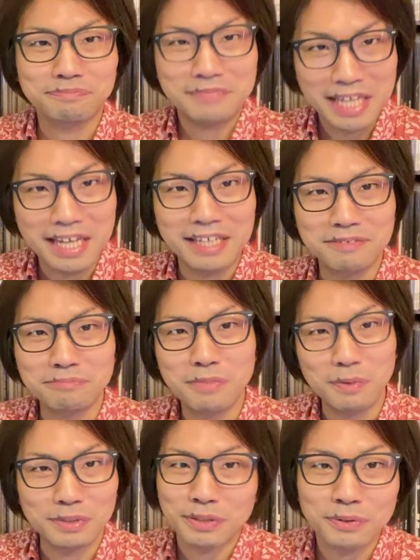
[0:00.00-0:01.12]
ね、
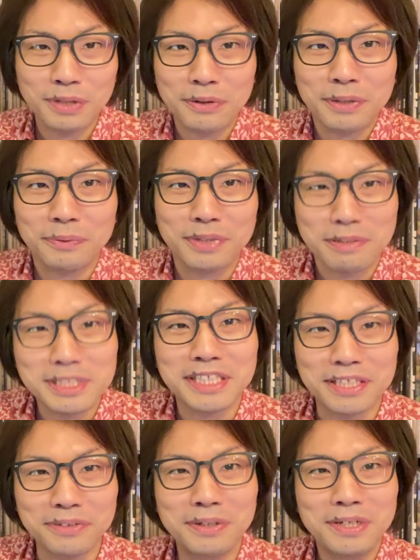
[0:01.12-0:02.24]
もういろんな余計なこと言いません
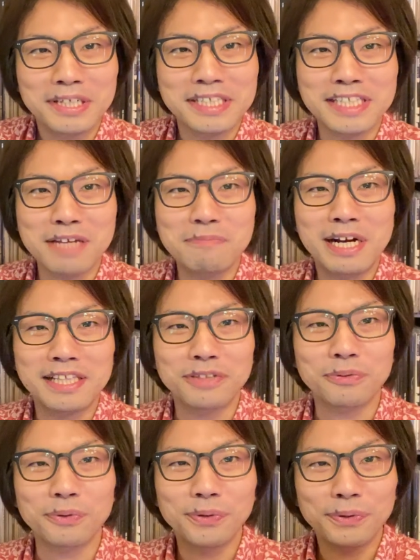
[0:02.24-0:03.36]
けど、機材周りな
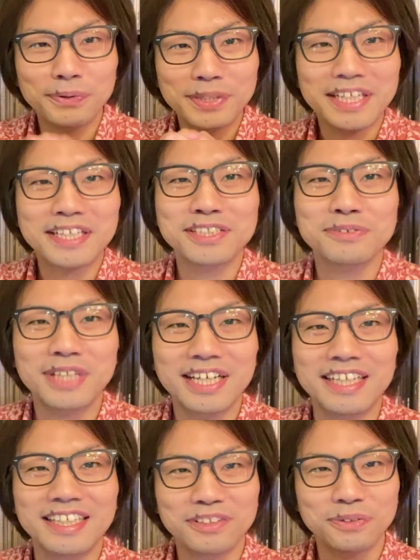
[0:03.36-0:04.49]
どご協力いただけそう
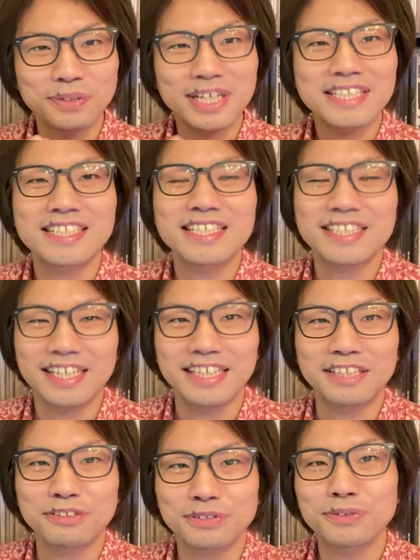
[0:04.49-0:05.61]
な、えー、と感じでしたら、
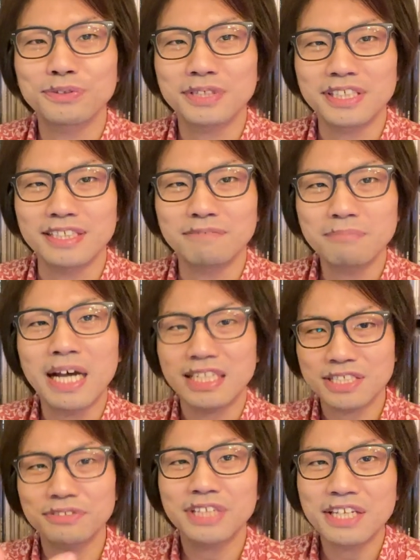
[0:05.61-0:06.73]
えー、とその時に、まあ
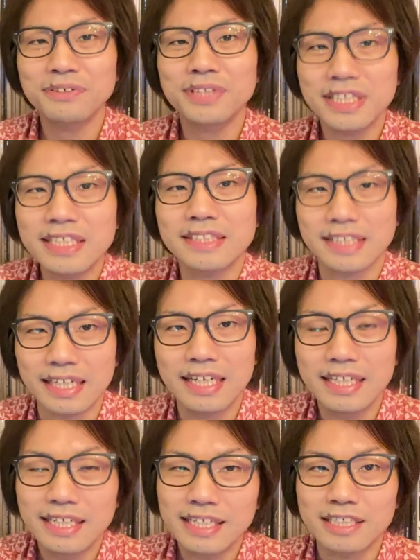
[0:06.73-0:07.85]
話の内容でいいですか
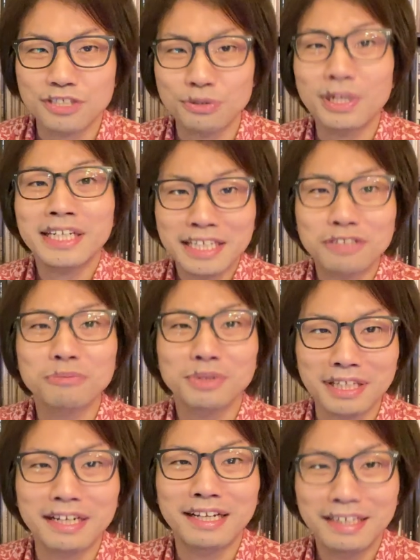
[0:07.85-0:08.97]
ら、しょうがねえなと思っ
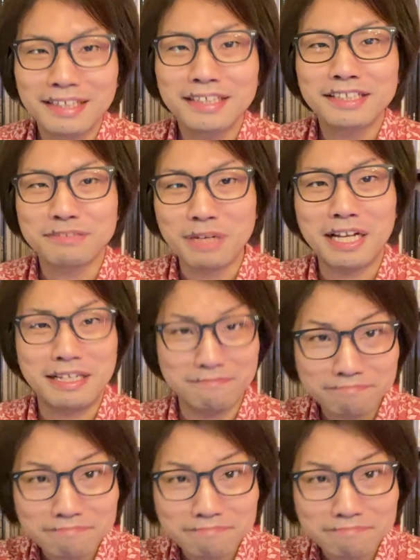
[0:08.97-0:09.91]
たら、まあ、